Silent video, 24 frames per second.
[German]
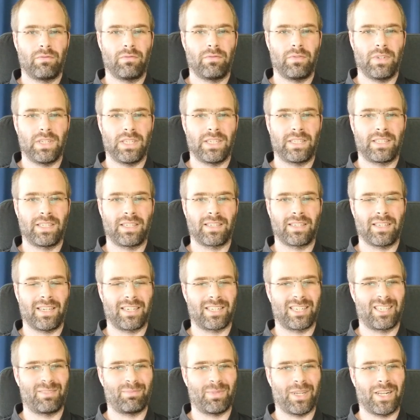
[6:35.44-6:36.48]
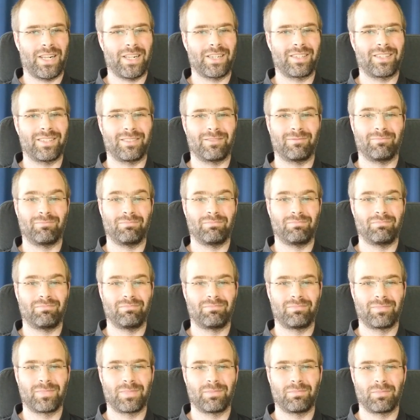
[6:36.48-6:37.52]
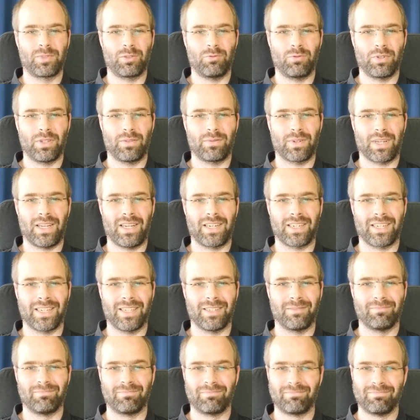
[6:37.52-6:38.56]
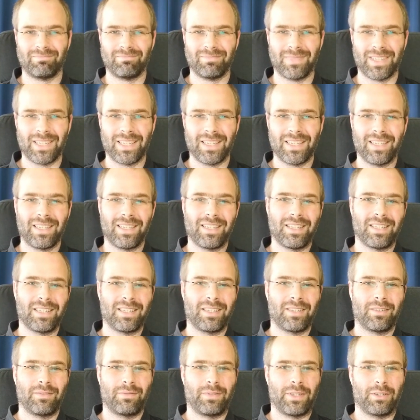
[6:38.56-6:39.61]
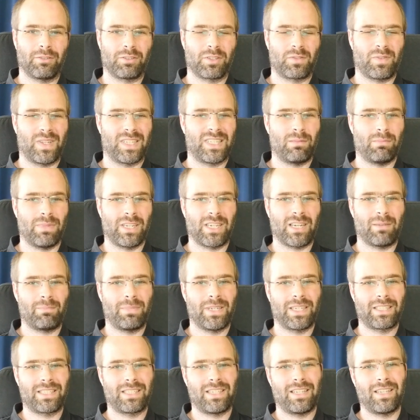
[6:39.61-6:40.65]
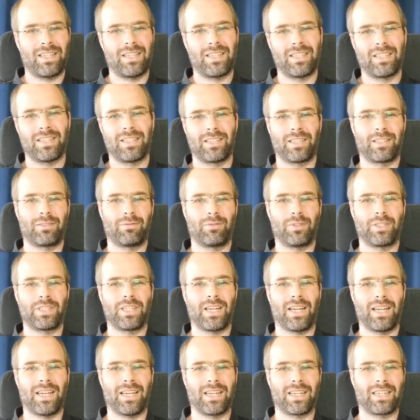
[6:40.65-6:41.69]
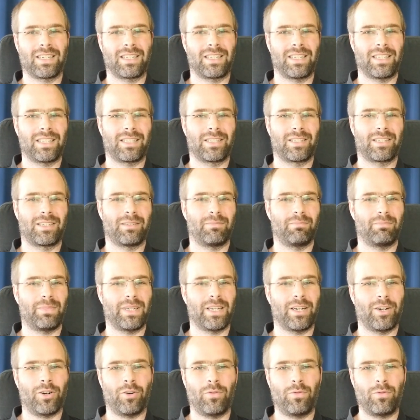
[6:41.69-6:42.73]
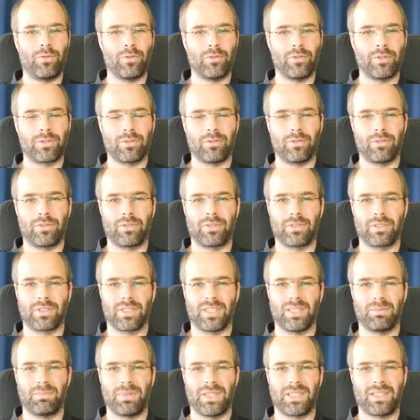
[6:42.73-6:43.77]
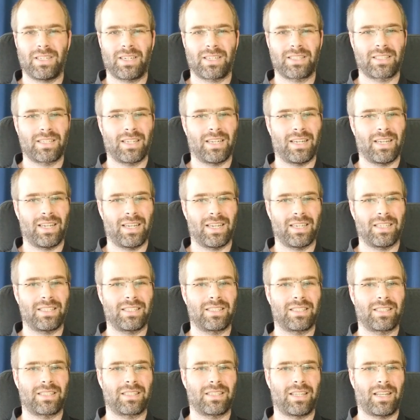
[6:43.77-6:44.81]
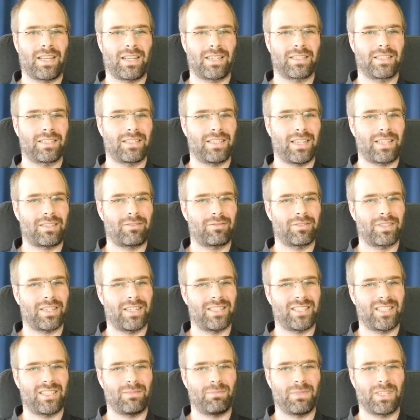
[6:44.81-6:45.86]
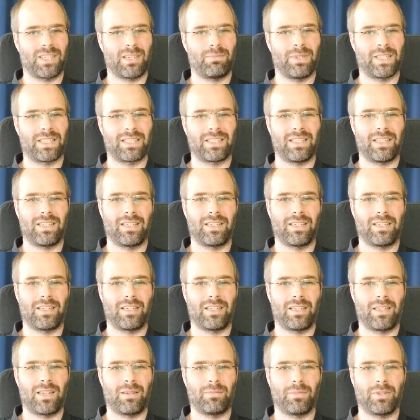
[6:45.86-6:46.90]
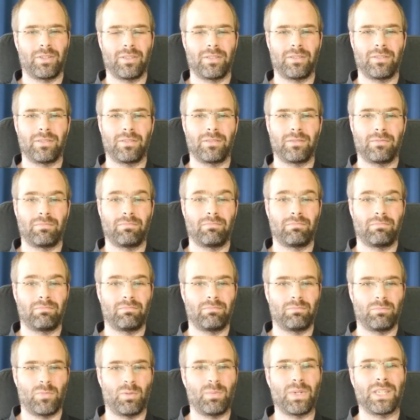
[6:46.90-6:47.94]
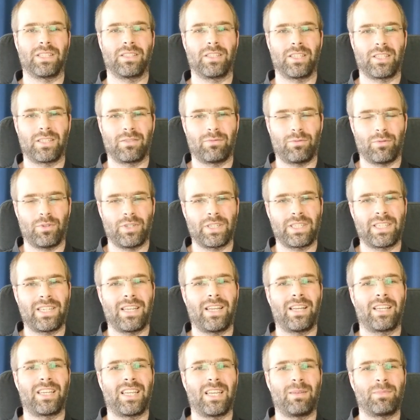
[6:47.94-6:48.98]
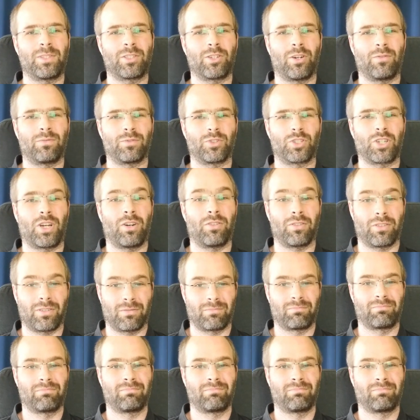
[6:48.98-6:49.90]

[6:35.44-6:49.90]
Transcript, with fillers: will ich den eigentlich behalten? Gute Frage. 24 Megapixel. Ich wollte eigentlich mehr Auflösung. Die Pentax K1 hat 36 Megapixel, aber Moment, ich wollte ergebnisoffen schauen.